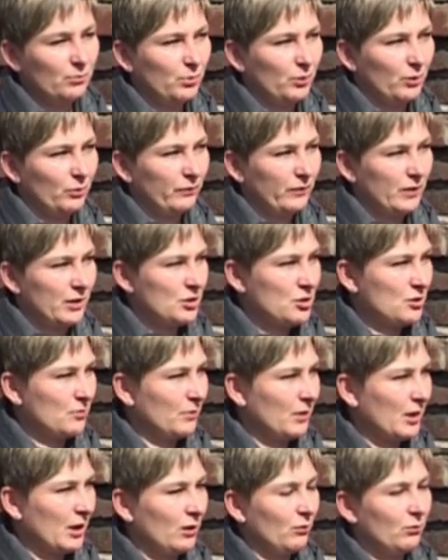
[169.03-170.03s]
bo w naszym
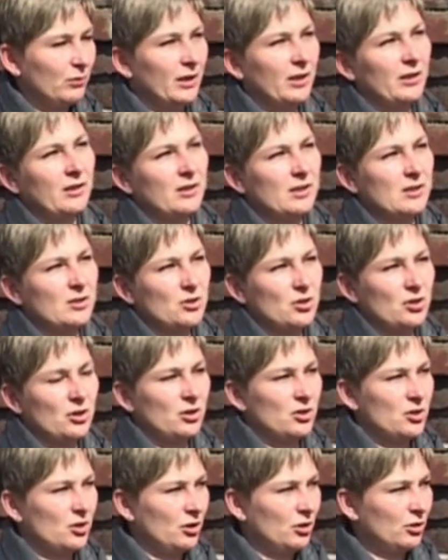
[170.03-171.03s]
kraju tak jest, że
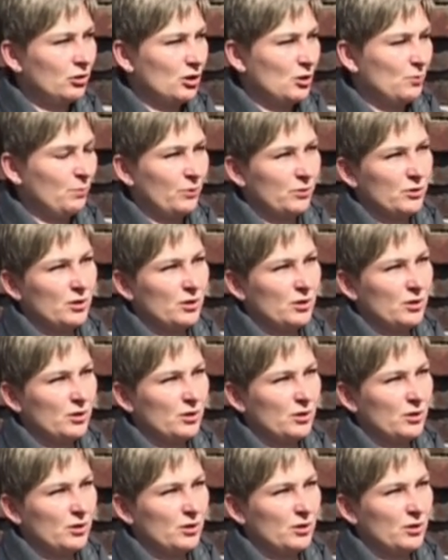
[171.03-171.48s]
jeżeli ktoś